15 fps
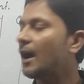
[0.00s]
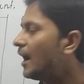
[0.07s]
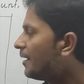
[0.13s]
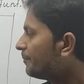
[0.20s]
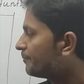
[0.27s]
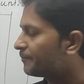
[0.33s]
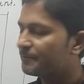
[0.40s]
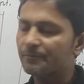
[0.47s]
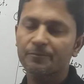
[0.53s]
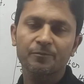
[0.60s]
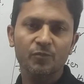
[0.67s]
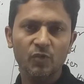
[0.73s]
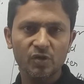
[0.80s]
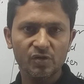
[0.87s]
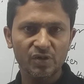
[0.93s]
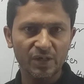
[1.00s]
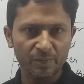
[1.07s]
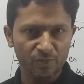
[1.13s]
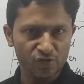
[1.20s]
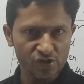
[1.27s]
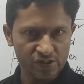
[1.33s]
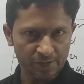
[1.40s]
आपने
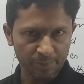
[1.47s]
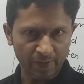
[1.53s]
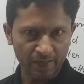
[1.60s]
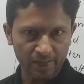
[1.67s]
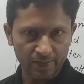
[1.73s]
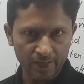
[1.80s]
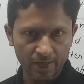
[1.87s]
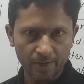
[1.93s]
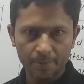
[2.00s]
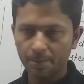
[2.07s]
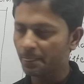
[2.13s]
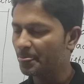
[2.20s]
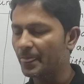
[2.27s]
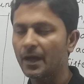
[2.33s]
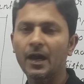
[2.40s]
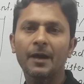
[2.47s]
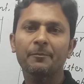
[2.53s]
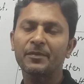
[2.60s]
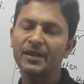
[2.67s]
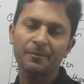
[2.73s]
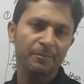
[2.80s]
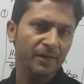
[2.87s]
मुझसे पेन लिया
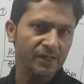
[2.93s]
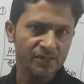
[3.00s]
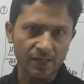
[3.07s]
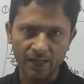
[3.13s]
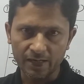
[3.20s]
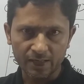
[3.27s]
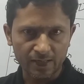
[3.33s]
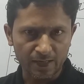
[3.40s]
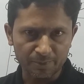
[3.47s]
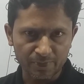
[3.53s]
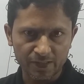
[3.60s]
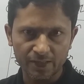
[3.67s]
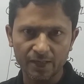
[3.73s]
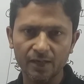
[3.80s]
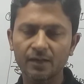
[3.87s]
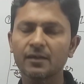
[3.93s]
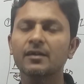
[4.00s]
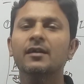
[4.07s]
आपने अपना सारा काम किया